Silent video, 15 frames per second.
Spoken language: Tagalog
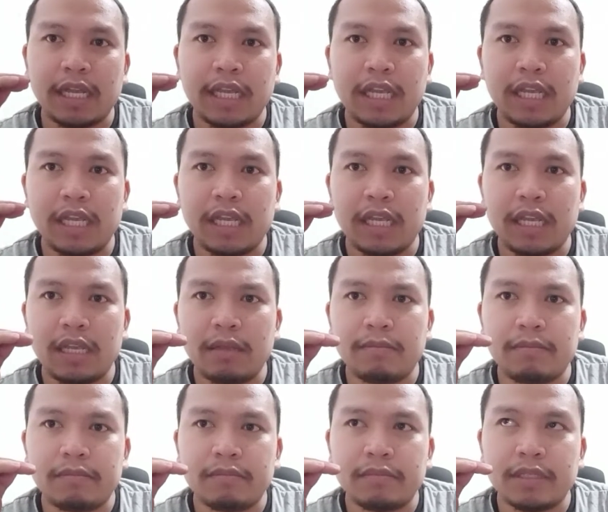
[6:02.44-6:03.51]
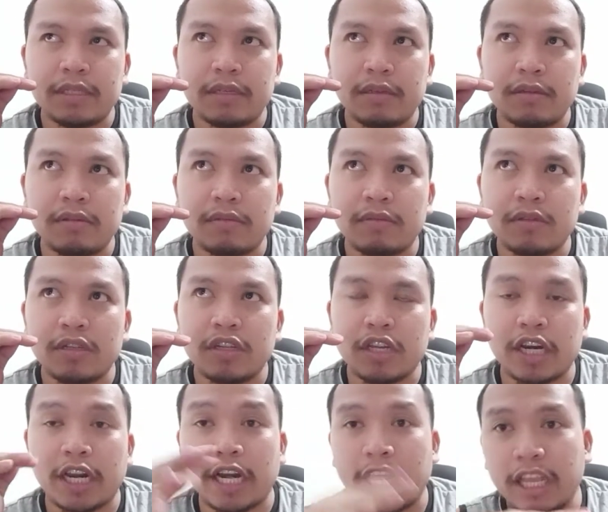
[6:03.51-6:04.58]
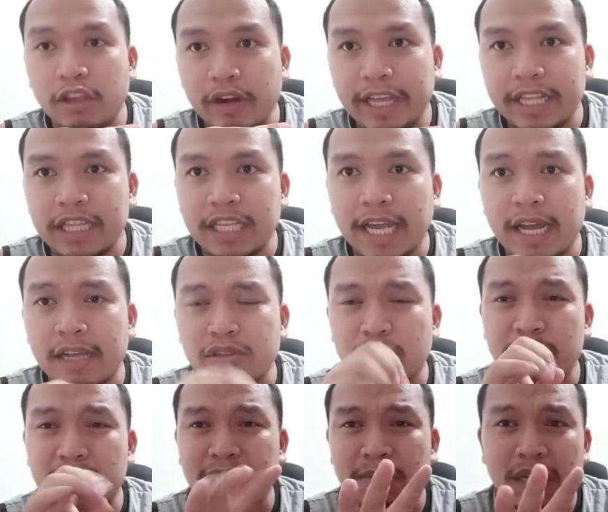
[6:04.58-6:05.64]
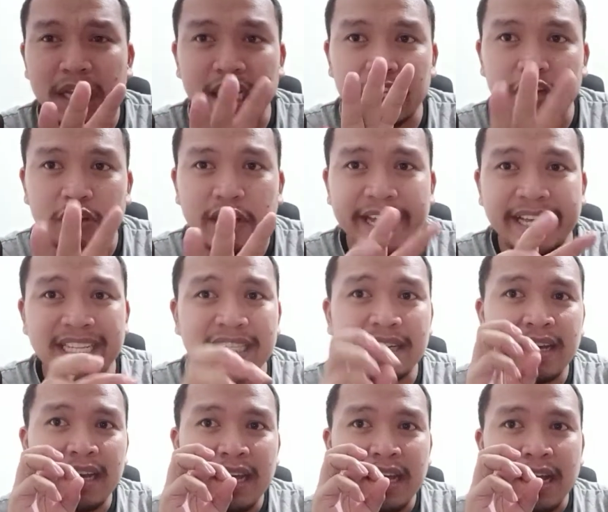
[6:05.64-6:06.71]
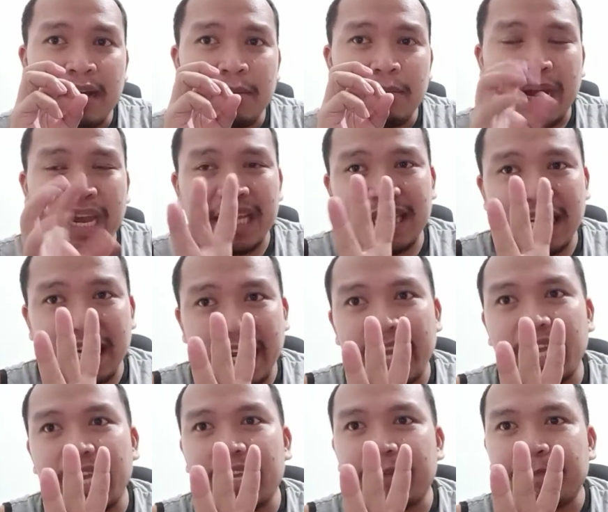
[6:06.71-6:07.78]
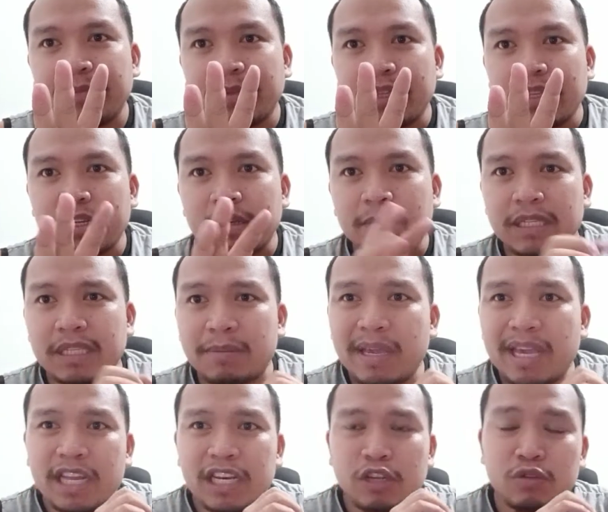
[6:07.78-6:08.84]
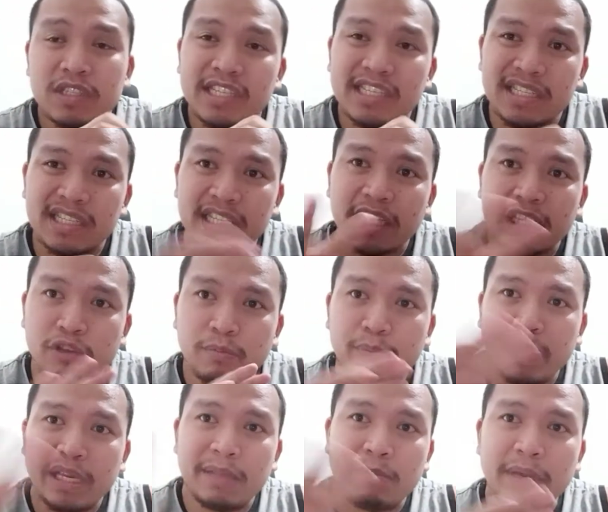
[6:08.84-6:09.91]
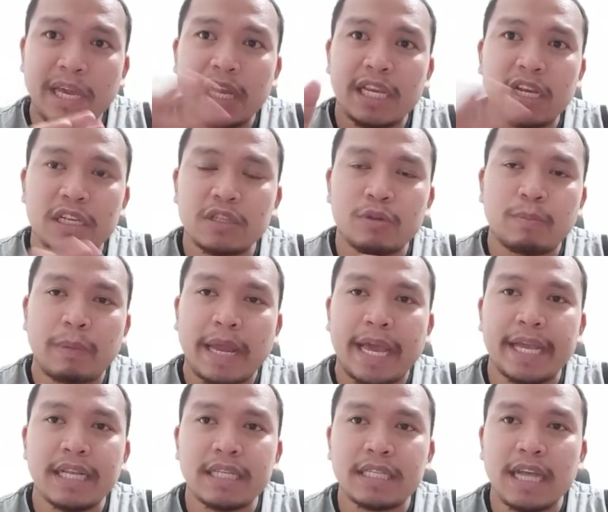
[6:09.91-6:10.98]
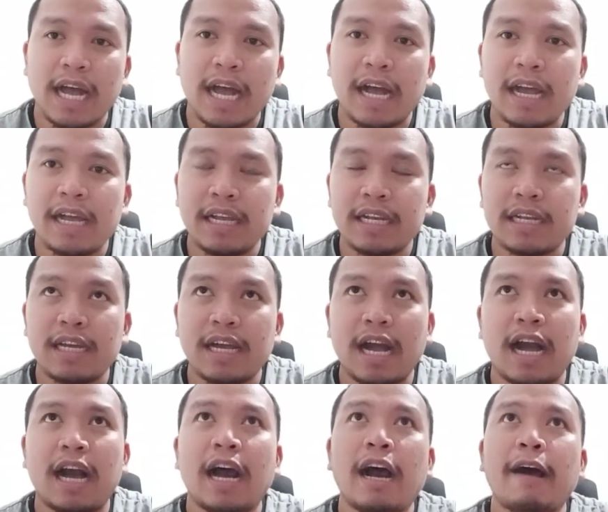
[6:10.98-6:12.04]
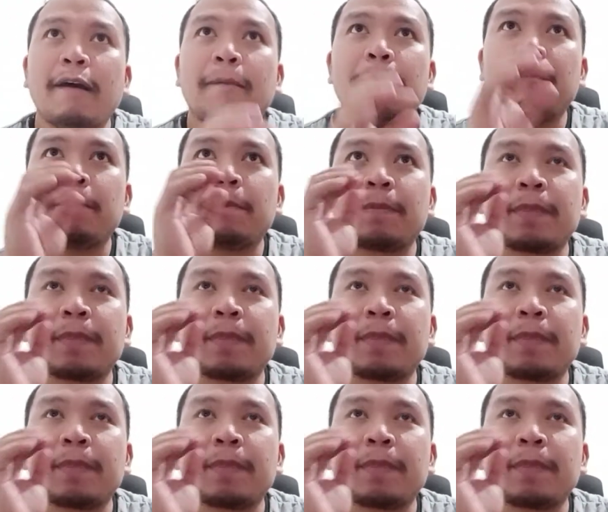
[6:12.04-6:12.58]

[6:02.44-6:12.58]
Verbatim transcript: i- re-regulate re niya. So, ibig sabihin nito guys, may delay. Ibig sabihin, consistent yung binibigay niyang supply sa um,